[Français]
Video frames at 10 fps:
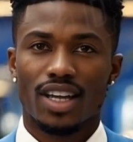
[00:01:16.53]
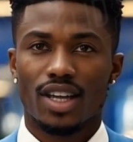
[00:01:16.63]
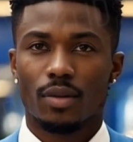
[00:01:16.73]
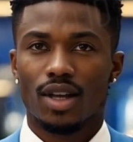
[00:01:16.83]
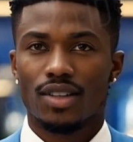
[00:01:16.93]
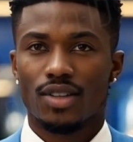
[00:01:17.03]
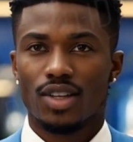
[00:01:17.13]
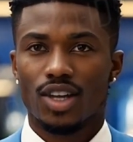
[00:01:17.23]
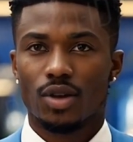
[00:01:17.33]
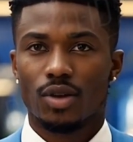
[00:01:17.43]
Ils prétendent
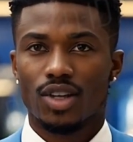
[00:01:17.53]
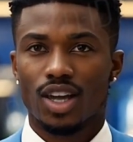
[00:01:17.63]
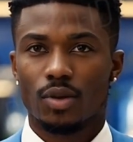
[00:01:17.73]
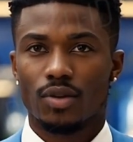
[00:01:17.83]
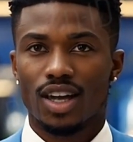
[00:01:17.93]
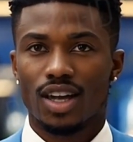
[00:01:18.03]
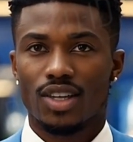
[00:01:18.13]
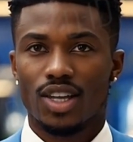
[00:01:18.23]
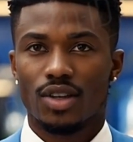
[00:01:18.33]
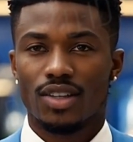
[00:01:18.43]
que tout cela ouvre un
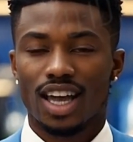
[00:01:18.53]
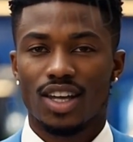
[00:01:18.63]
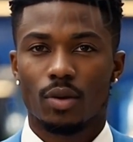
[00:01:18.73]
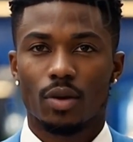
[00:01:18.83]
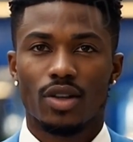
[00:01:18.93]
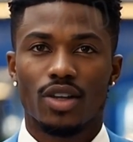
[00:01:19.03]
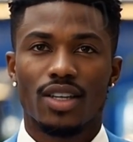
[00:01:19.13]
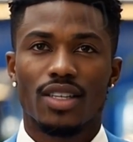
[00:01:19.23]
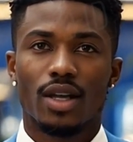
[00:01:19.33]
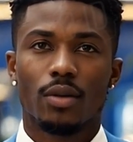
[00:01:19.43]
large éventail
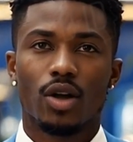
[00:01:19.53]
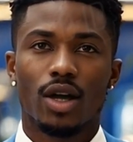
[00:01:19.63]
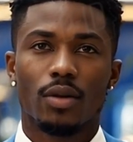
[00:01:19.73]
d'opportunités pour la